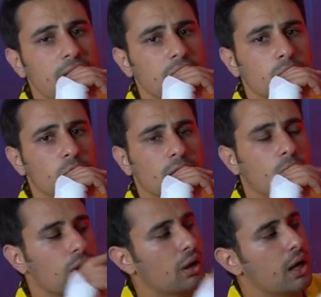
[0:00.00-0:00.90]
كانوا يقولوا لك
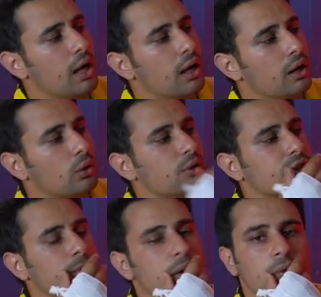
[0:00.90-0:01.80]
والله على
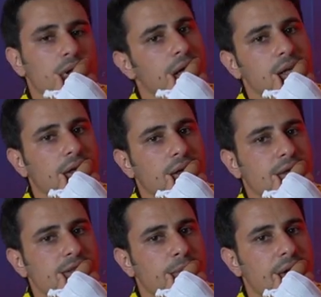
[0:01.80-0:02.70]
الخشة ما من لك عريس